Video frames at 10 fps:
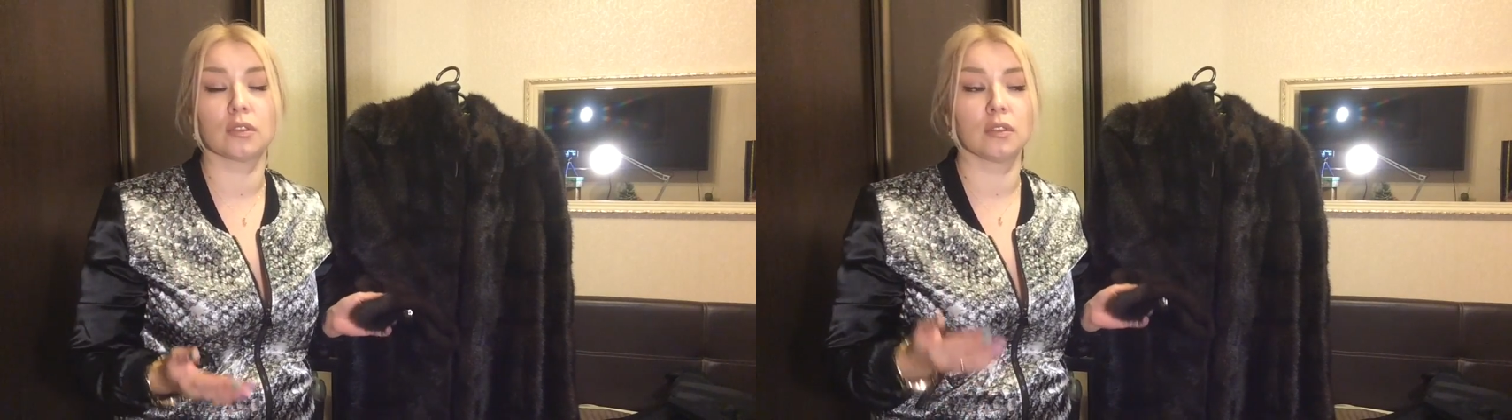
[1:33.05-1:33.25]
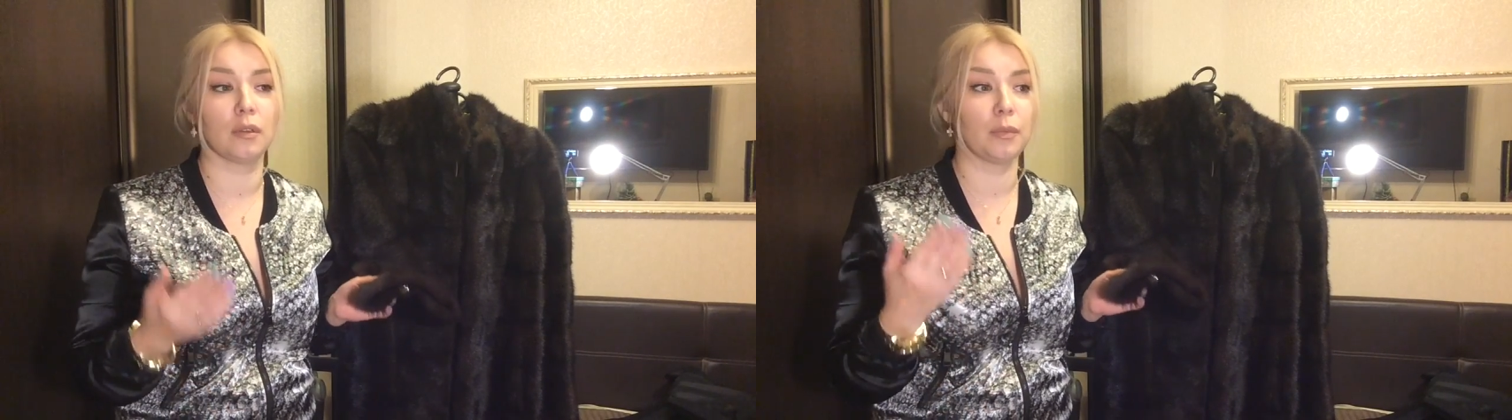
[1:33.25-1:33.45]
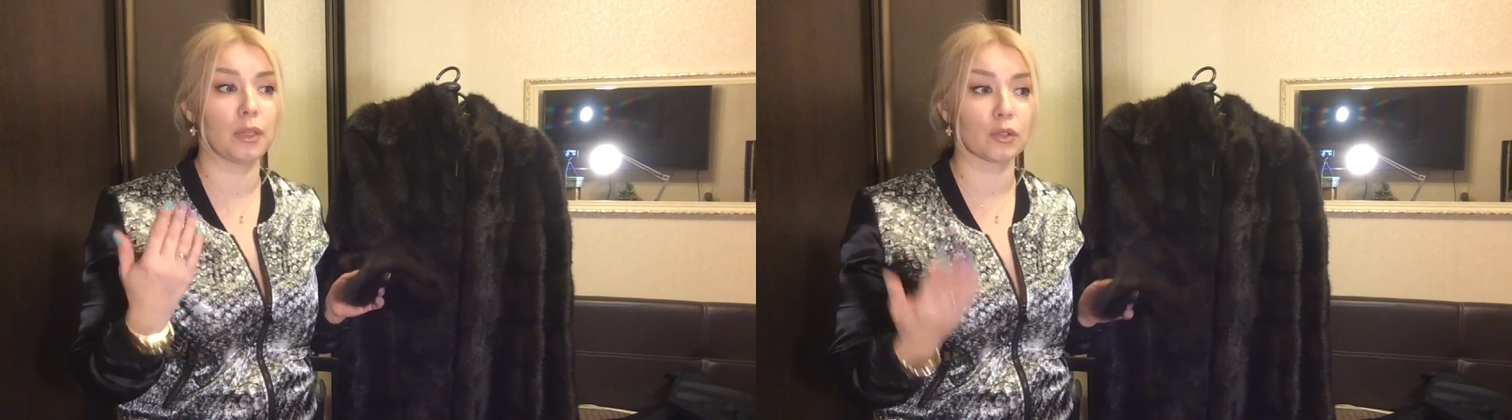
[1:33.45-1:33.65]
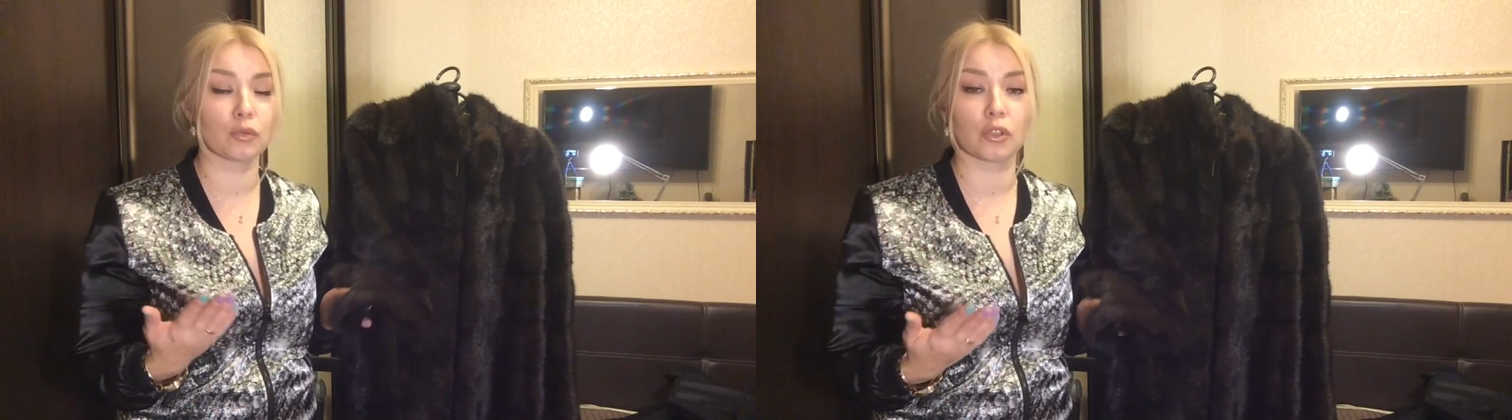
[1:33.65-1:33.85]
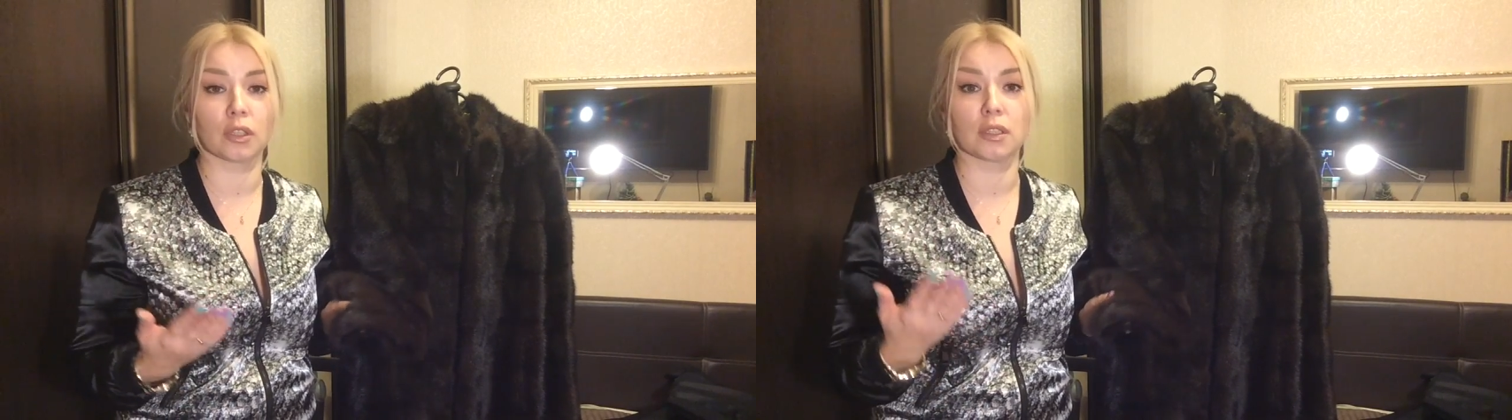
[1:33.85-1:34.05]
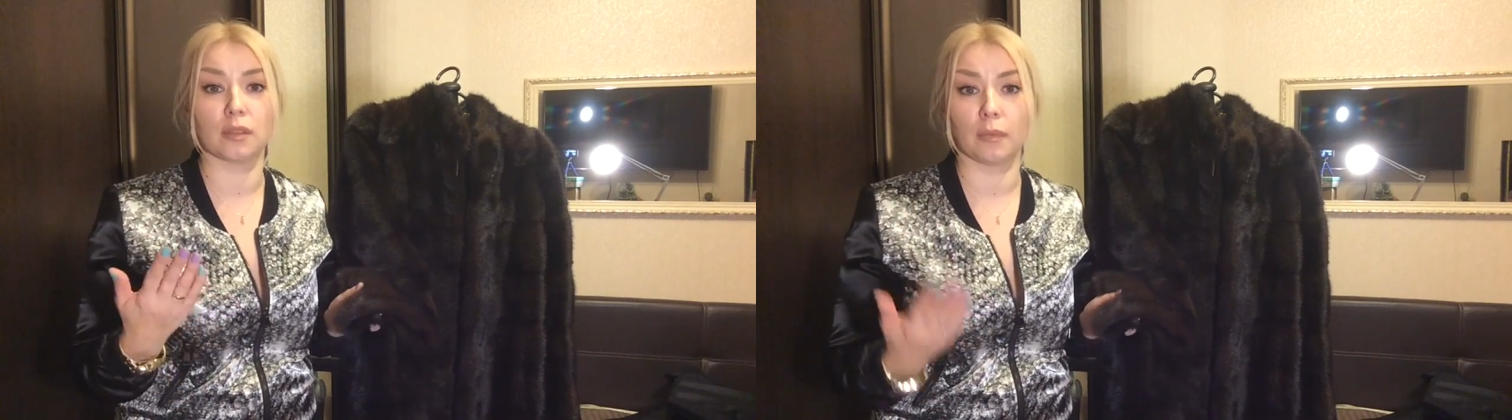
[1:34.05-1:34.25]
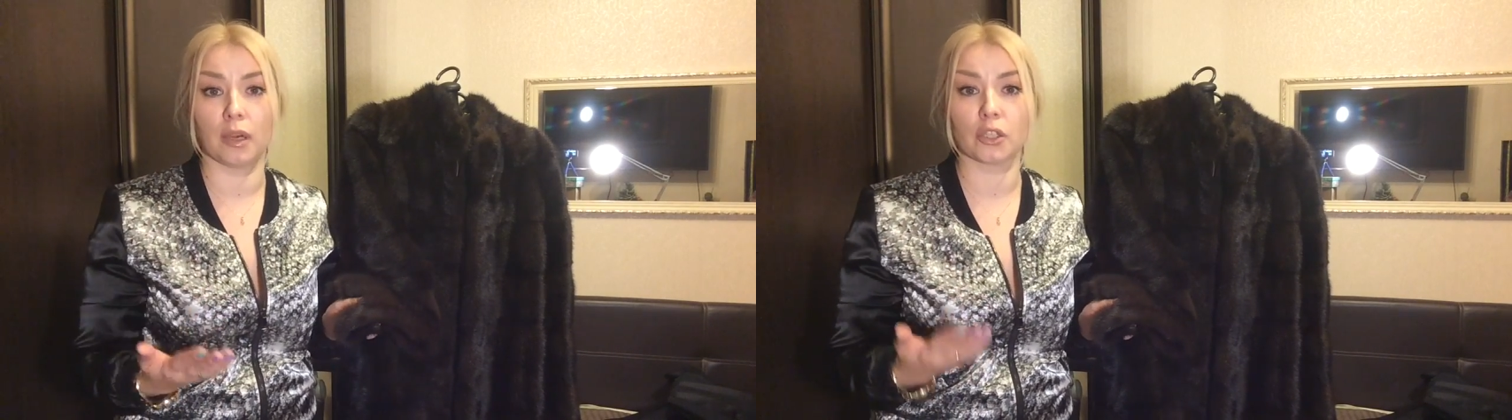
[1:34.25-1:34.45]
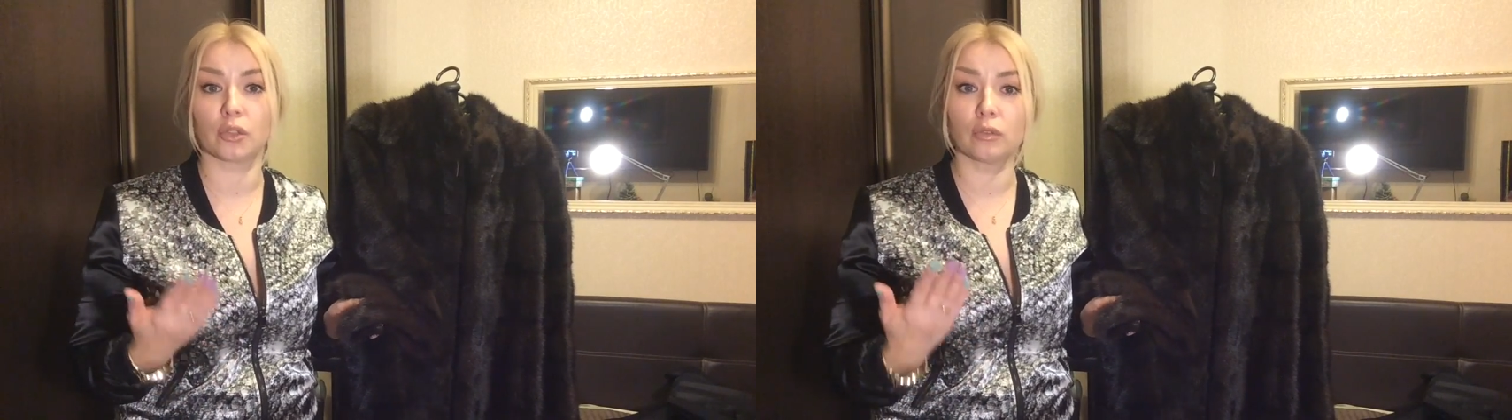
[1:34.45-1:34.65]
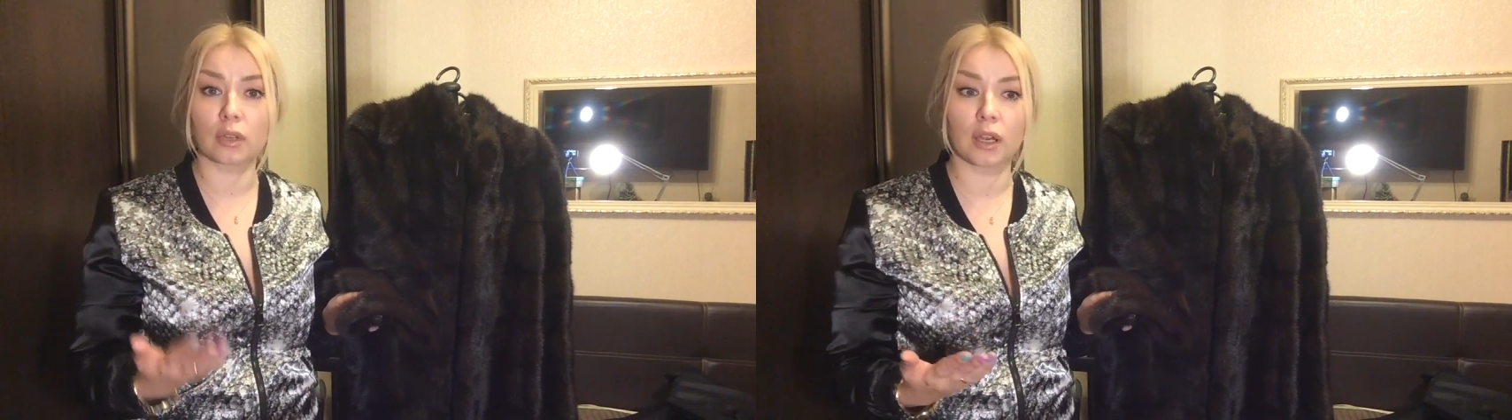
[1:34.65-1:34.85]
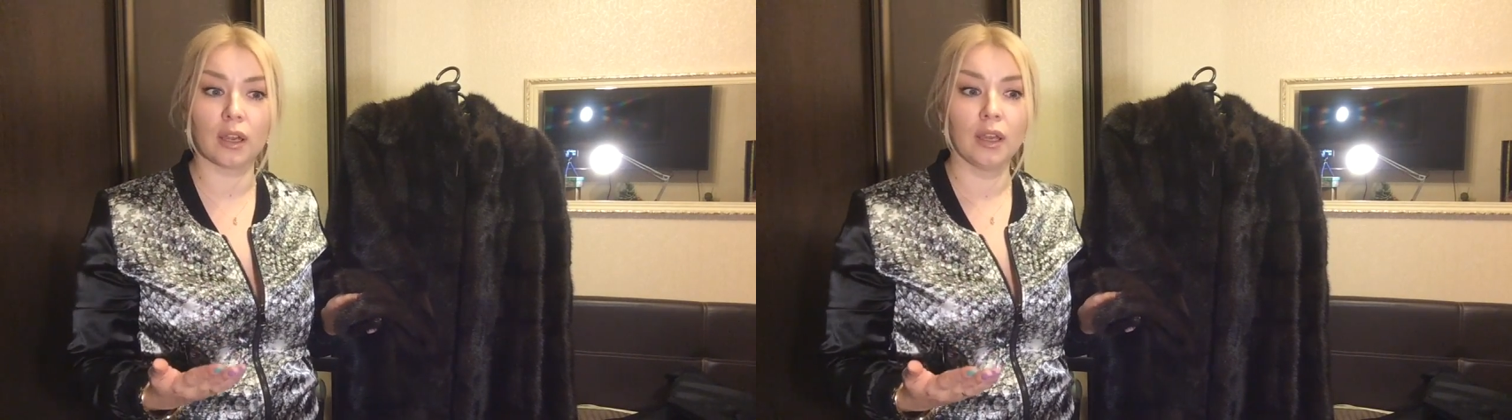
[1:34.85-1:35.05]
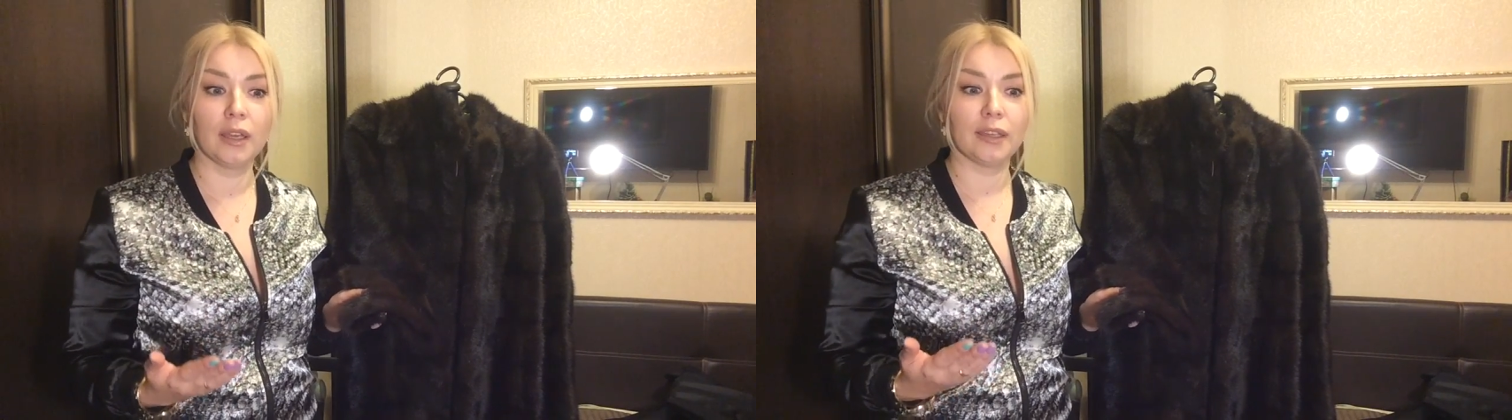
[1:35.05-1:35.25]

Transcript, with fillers: э, пересушена сама шкурка,